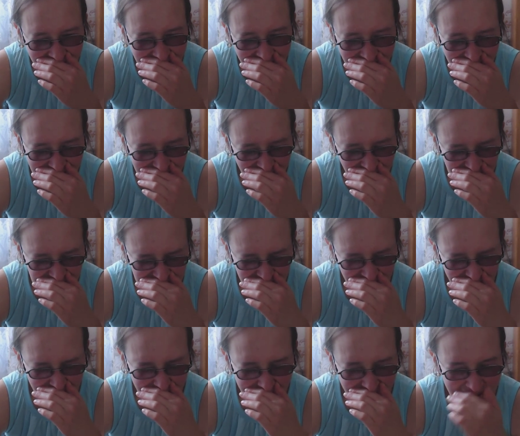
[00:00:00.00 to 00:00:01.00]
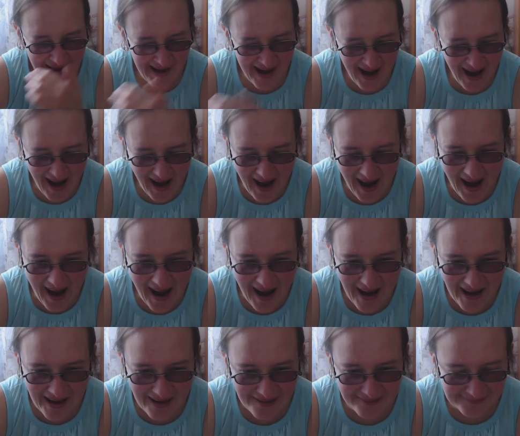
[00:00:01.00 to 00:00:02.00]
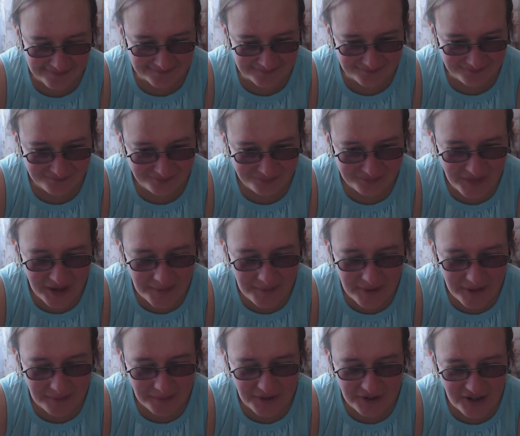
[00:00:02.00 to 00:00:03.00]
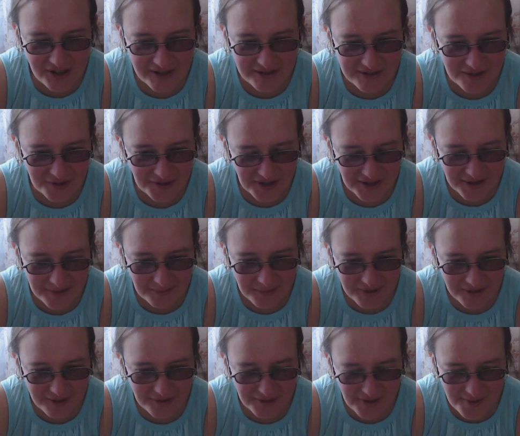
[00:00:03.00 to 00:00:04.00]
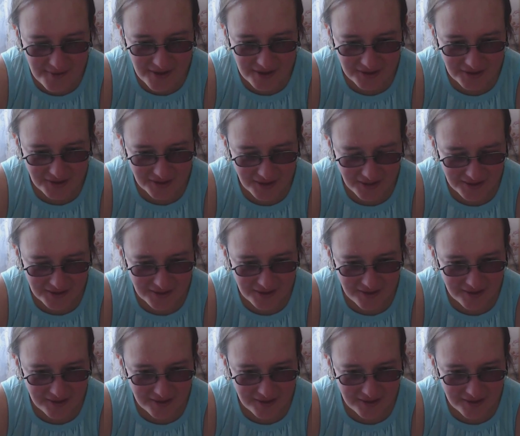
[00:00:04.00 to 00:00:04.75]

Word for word: Короче говоря, э, не пропечатался, написал товар не найден.